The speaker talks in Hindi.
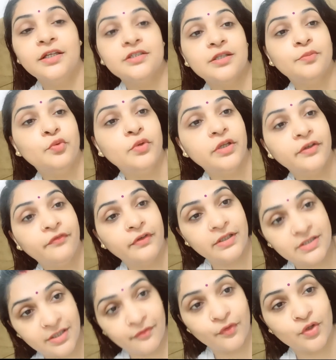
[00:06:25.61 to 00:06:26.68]
जब उन्हें फिर
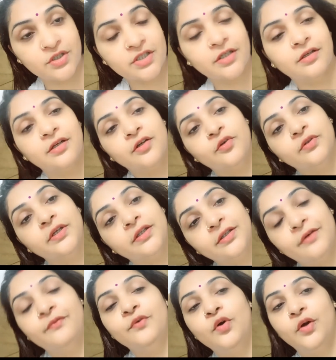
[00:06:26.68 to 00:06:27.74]
से वॉश करना होता है
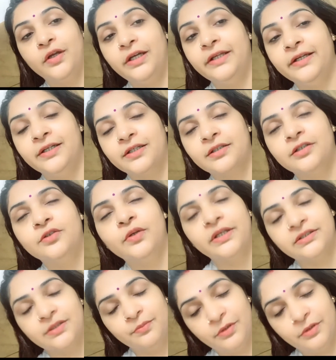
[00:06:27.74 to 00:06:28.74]
तब वो ऑयलिंग करते हैं तो ऐसा